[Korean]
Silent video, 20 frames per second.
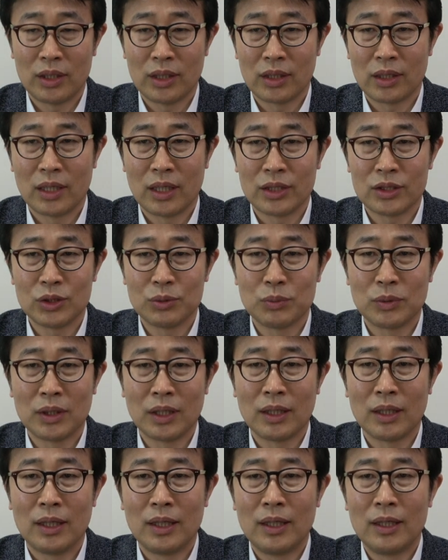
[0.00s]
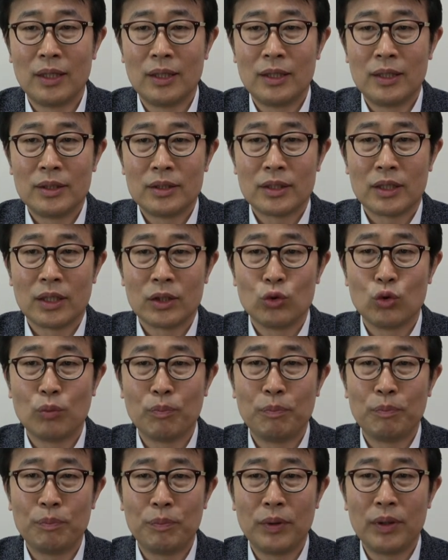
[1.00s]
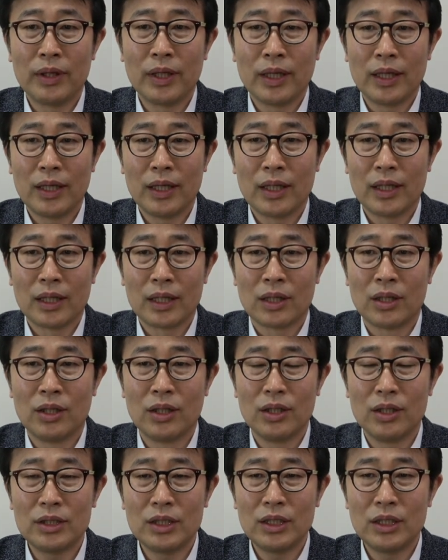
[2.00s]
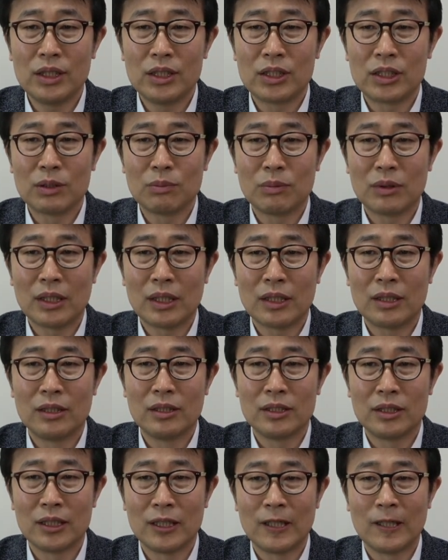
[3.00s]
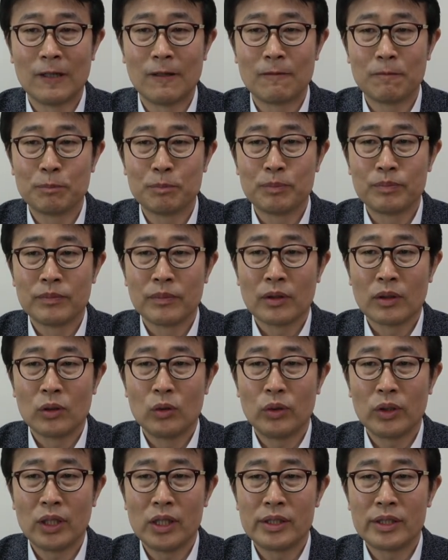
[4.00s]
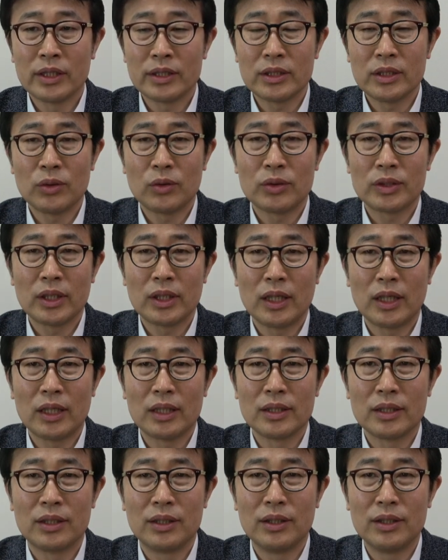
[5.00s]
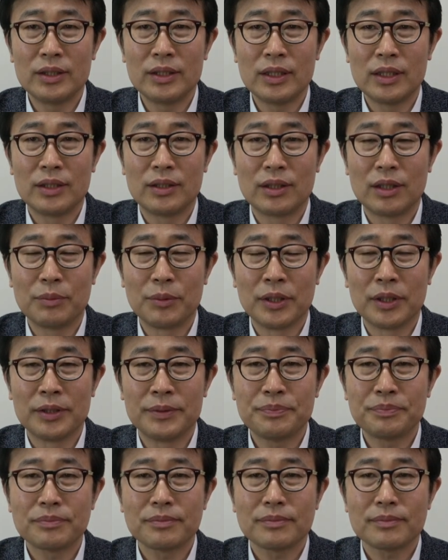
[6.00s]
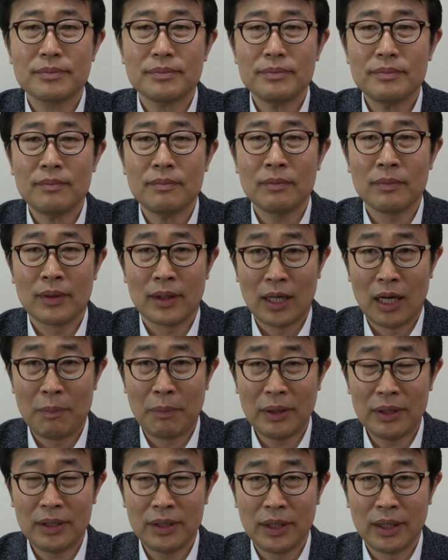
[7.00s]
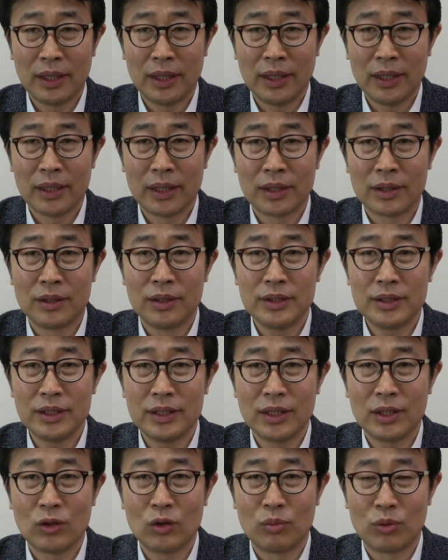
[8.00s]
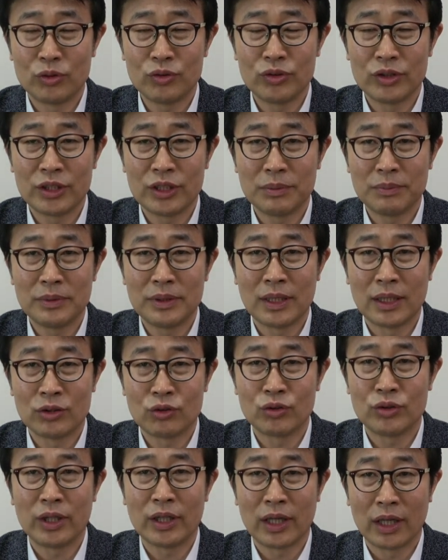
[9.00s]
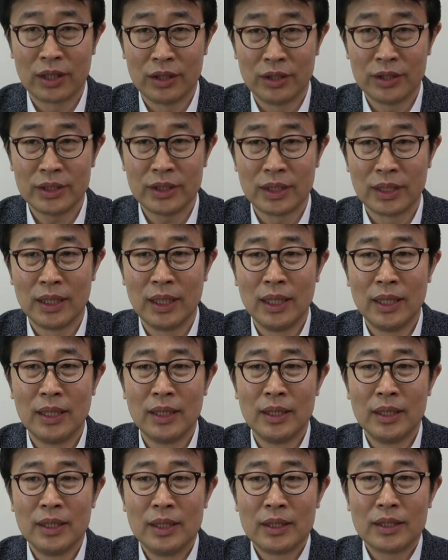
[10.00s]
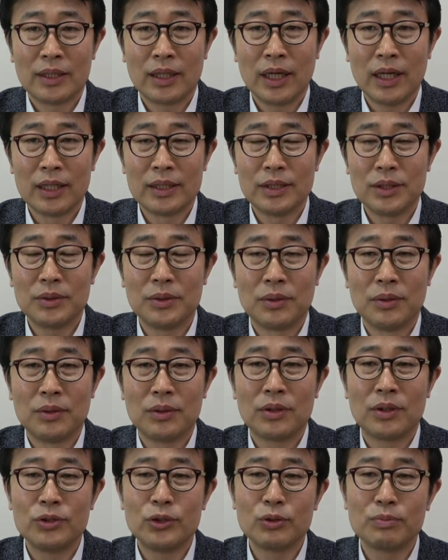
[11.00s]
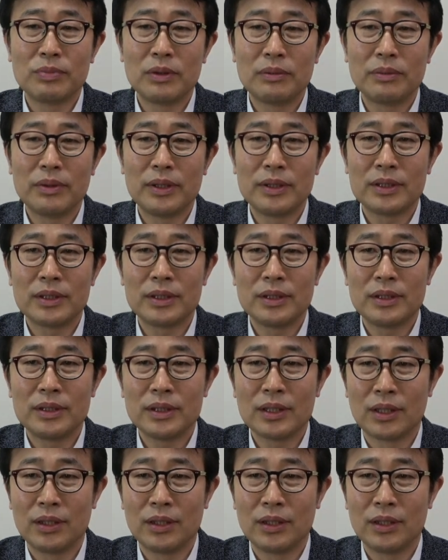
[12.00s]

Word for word: 될 것 같습니다. 자, 6번에 거실이 있습니다. 거실. 우리가 일상적으로 생각하는 거실 그러면 아파트의 거실이라고 볼 수 있습니다. 주택의 거실. 그게 아니고 건축법에서는